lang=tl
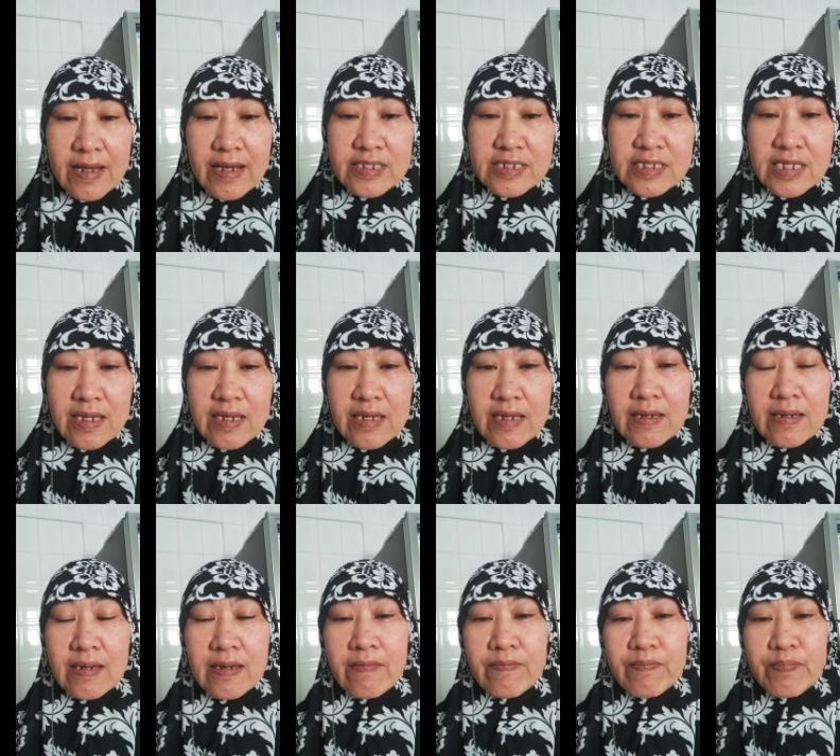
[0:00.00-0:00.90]
Kasi
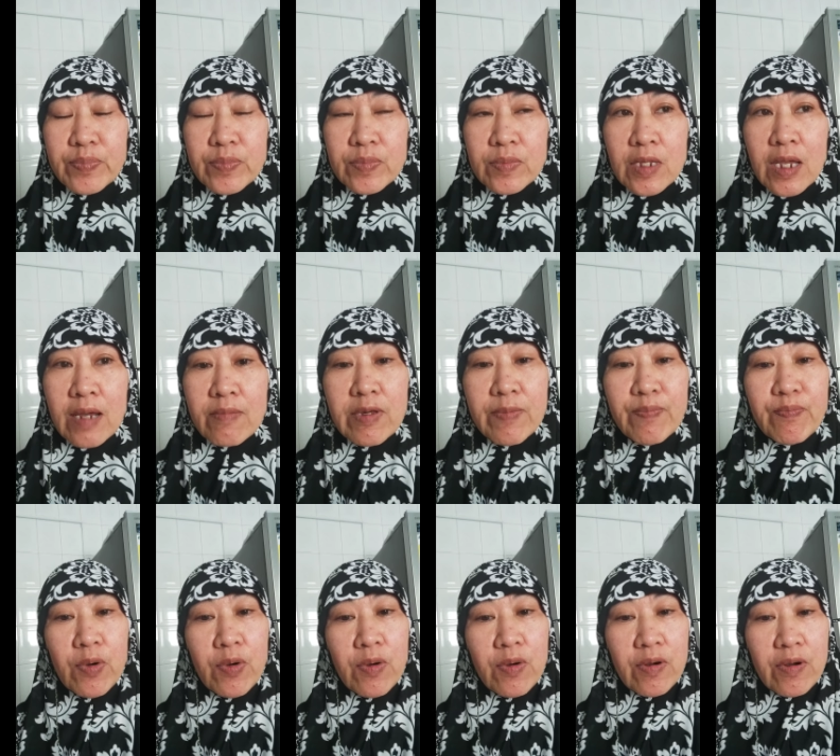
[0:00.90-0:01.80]
kami
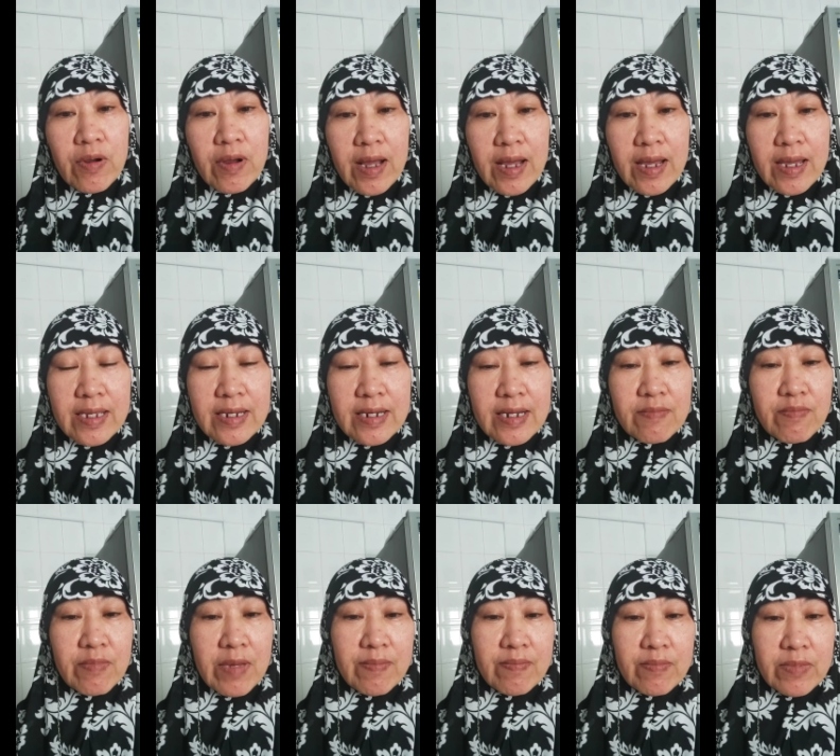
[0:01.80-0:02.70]
po ay
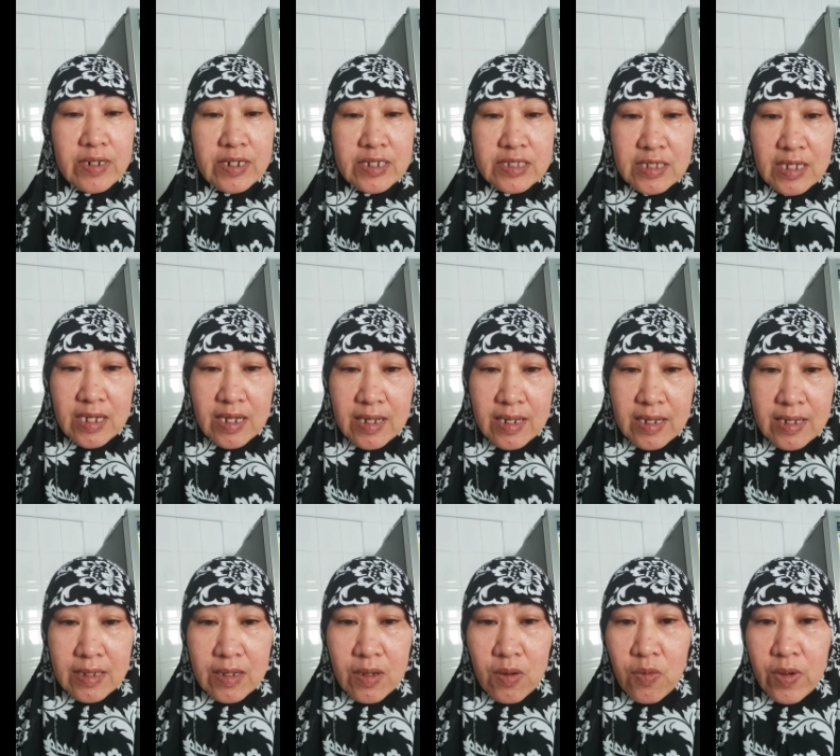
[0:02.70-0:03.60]
nag-member
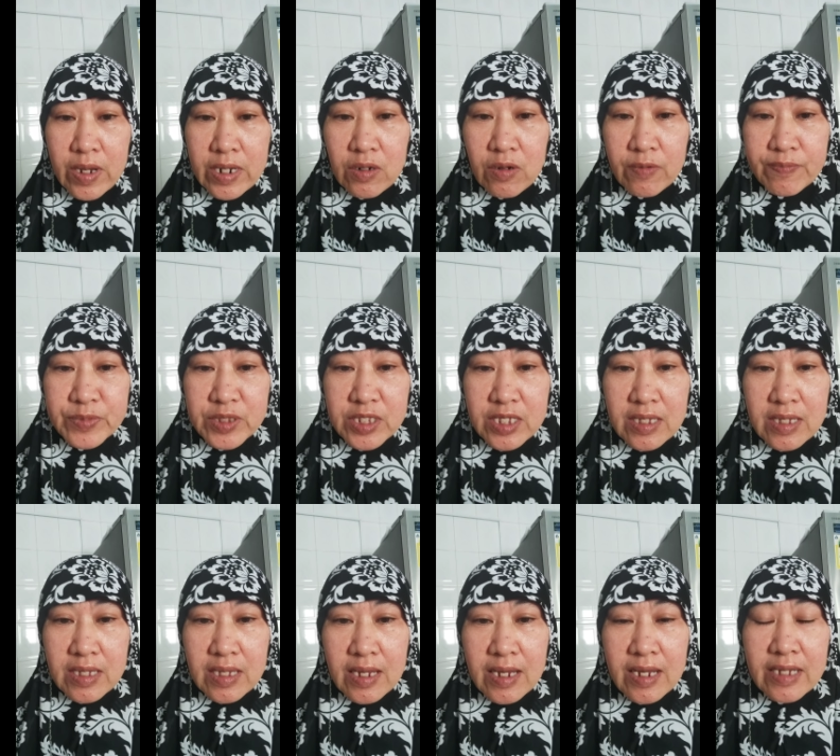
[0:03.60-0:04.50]
sa One of
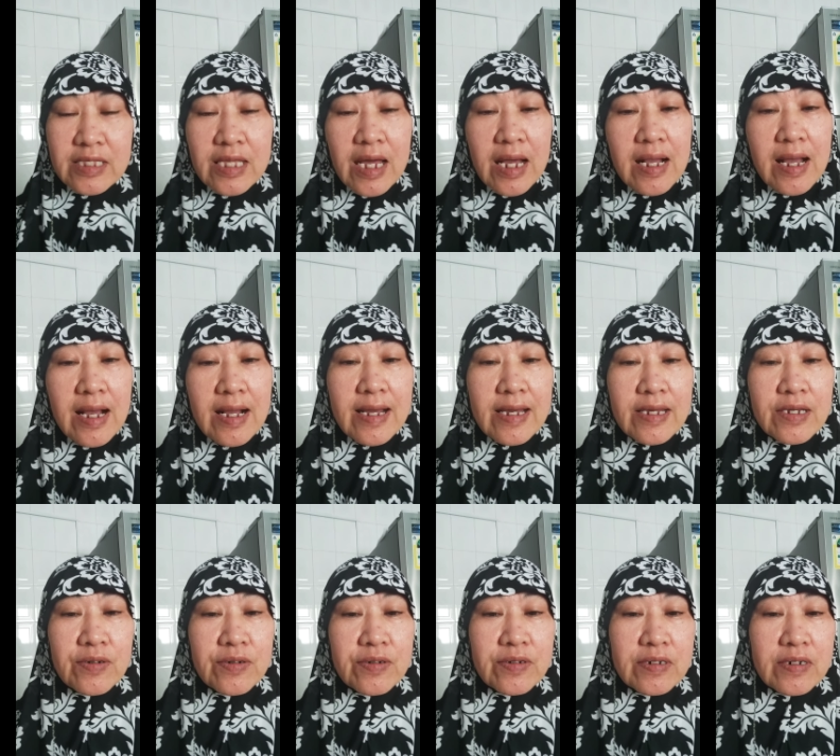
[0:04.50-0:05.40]
the at hanggang
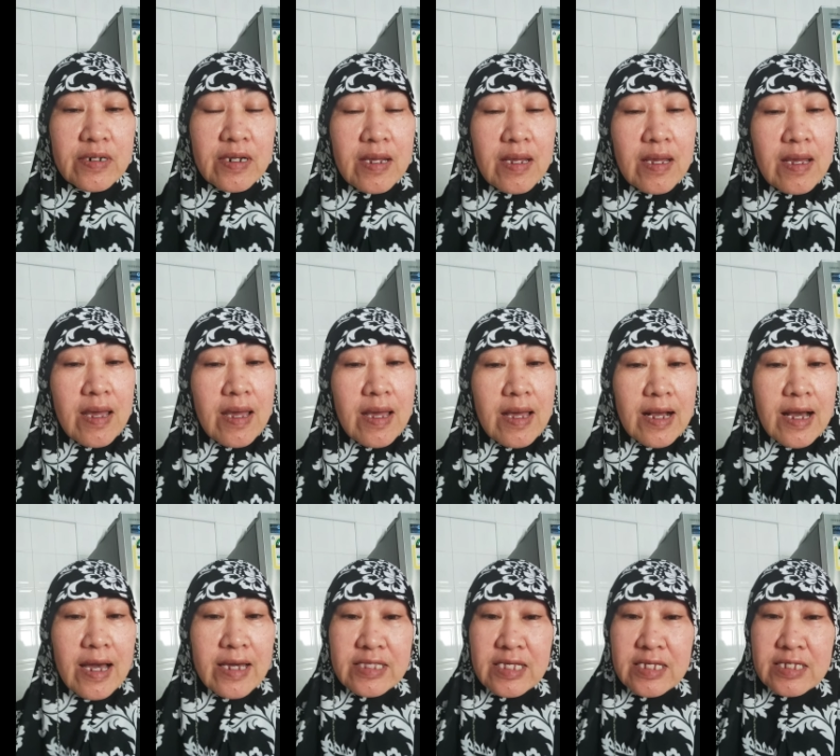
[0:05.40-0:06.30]
ngayon
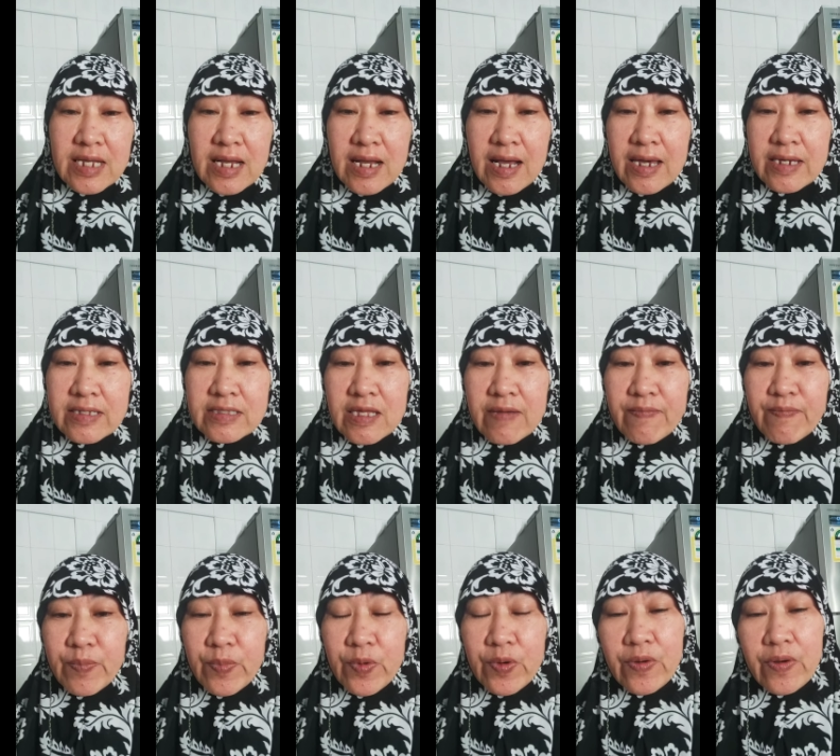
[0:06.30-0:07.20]
kahit isang
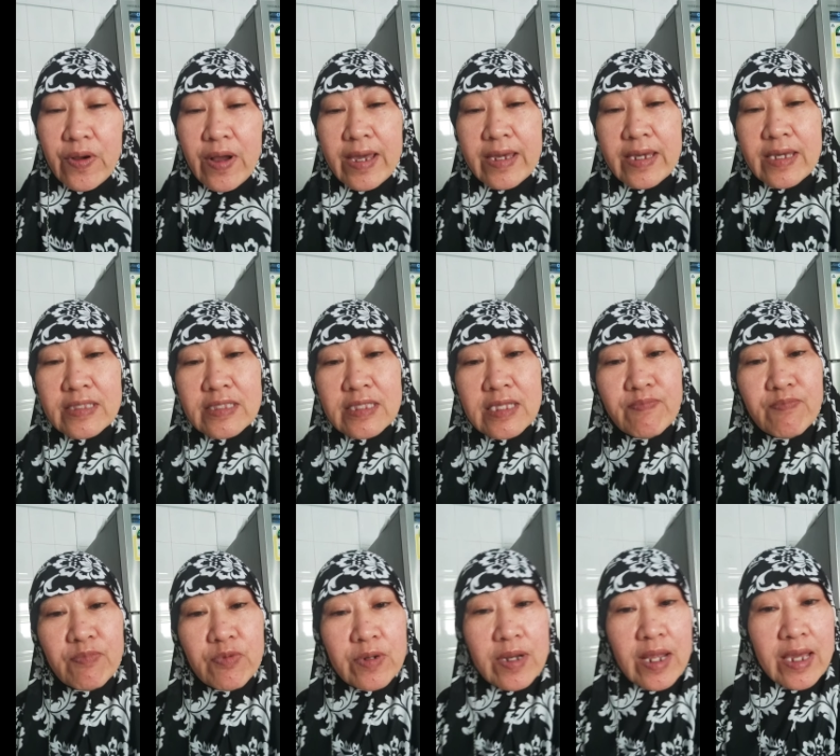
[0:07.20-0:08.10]
item po ay hindi
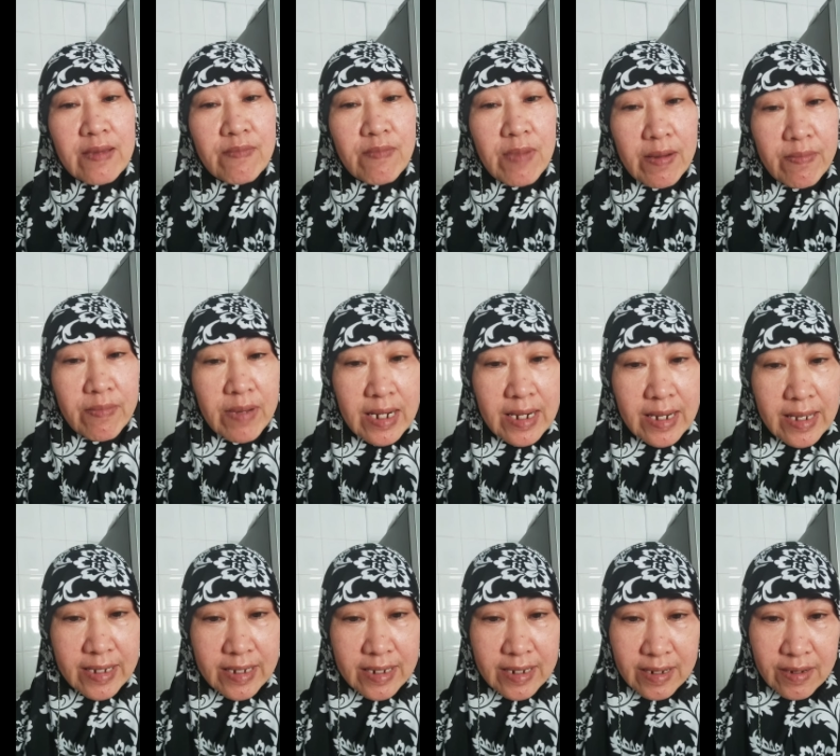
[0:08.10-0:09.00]
po na
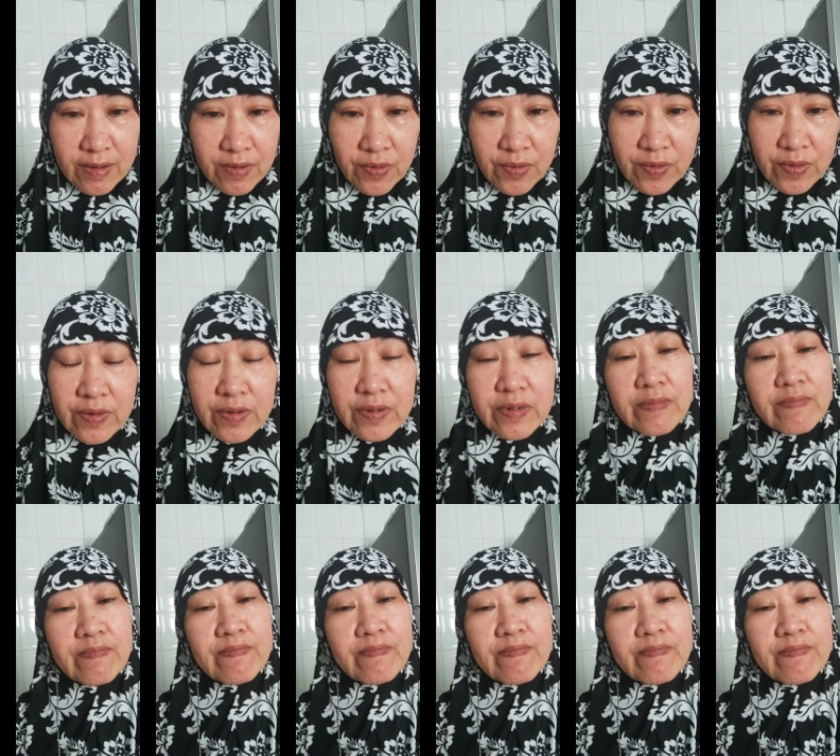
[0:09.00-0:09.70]
ibabalik or